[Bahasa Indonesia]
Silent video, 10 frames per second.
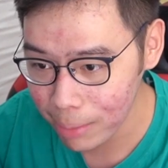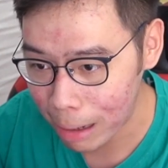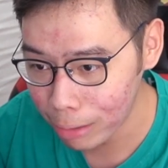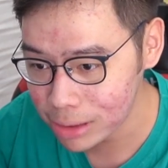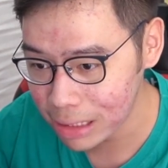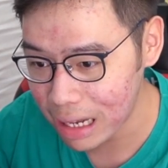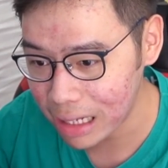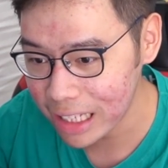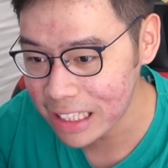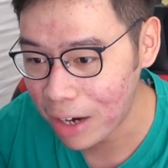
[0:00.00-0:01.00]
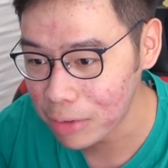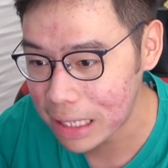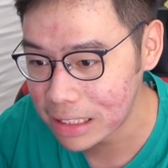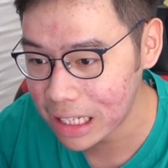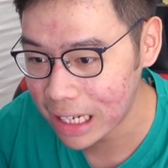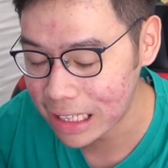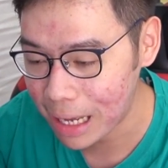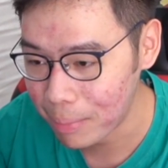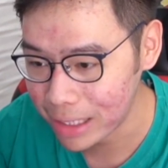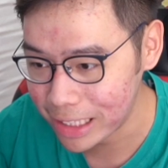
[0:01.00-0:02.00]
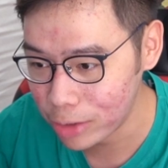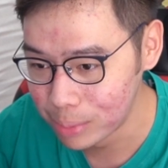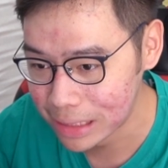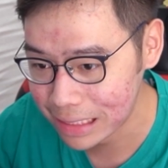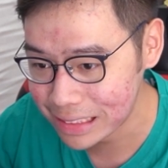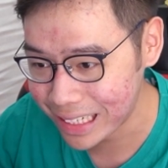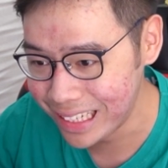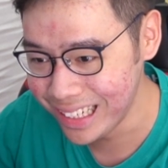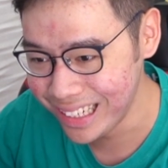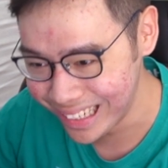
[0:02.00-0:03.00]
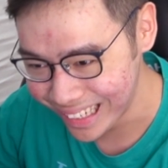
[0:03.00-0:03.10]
okay, bagus lah kalian nyangkut aja lah yang lama jadi gue bisa ngecek